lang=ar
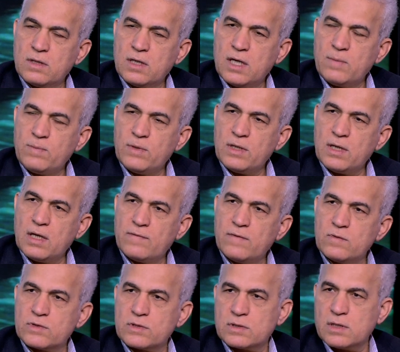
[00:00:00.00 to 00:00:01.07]
قبل
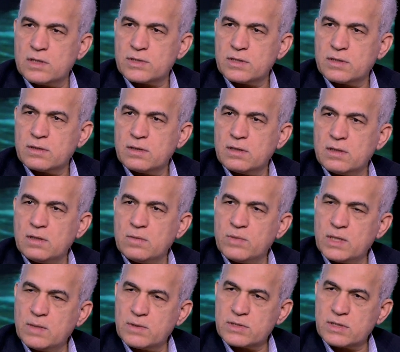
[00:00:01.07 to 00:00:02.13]
2016 يعني
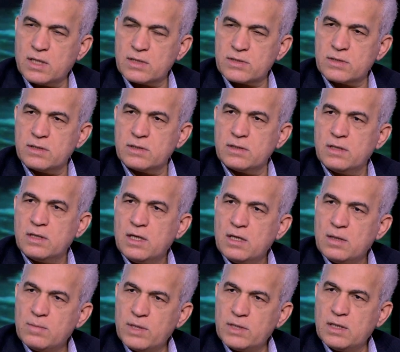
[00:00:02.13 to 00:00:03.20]
البرنامج الاقتصاد الاقتصادي
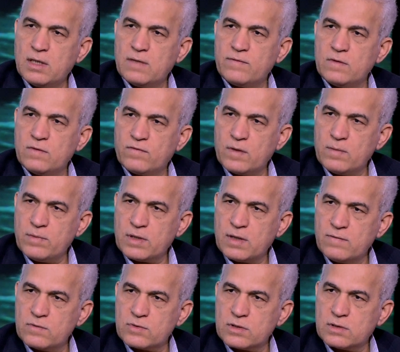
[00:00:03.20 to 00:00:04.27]
بدأ في نوفمبر
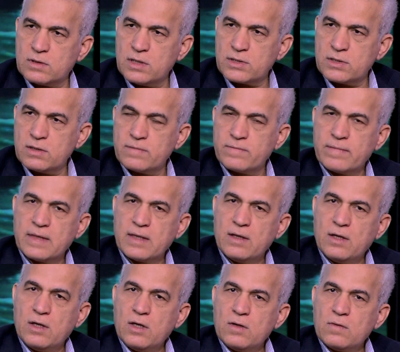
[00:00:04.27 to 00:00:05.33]
2016
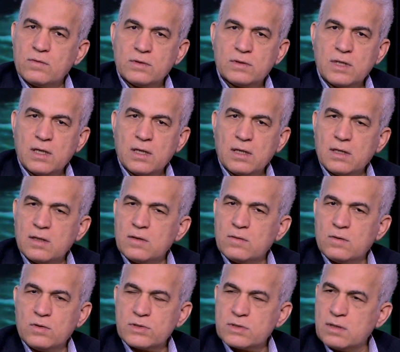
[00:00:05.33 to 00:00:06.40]
وانتهى
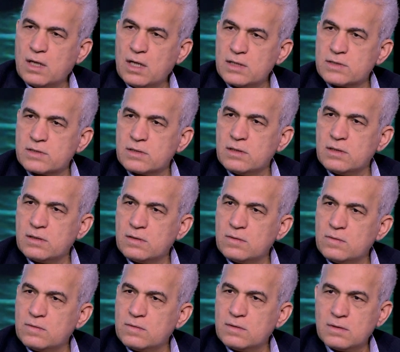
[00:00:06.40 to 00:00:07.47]
لحسن الحظ
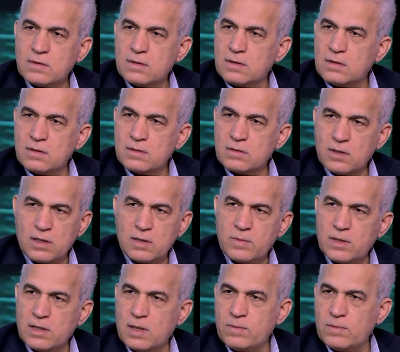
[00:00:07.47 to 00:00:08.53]
انه آه،
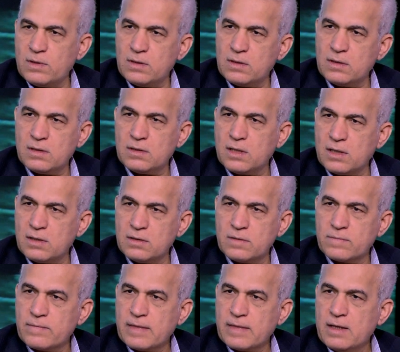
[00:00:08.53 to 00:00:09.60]
تقريبا قبل يعني
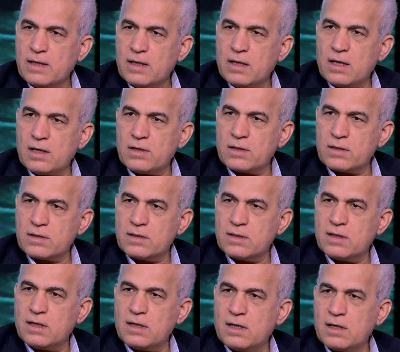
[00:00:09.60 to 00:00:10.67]
اخر
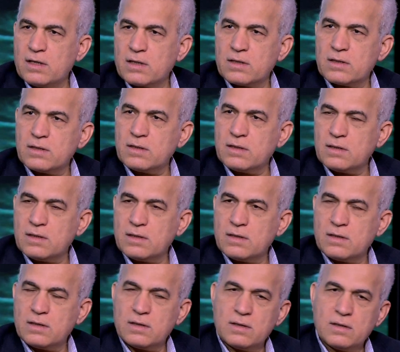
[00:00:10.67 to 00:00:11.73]
آه، اخر
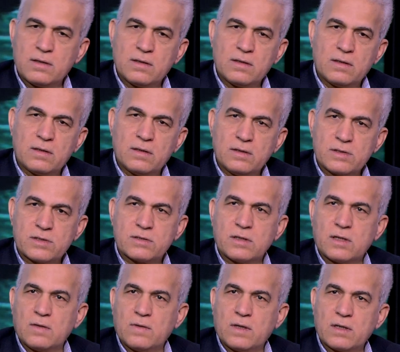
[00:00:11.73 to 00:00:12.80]
آه، قسط
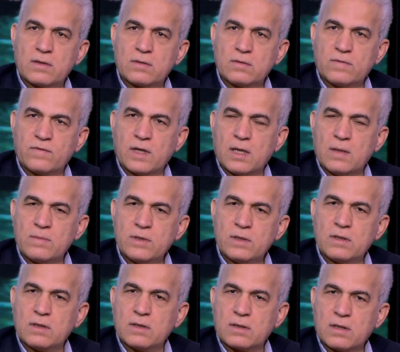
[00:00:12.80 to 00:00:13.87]
او اخر دفعه من
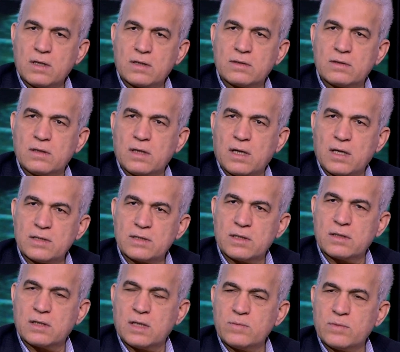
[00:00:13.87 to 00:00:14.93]
الكارد اللي
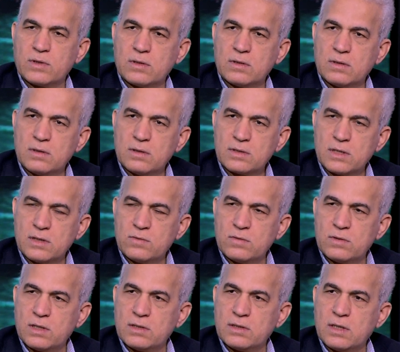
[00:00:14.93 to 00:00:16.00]
حصلنا عليه من صندوق
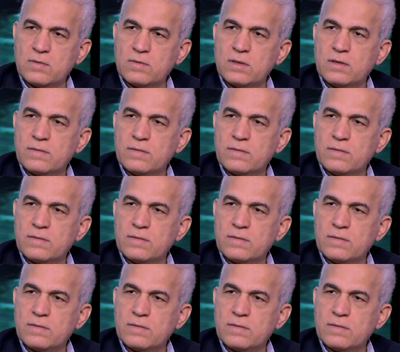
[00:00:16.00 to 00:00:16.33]
النقد الدولي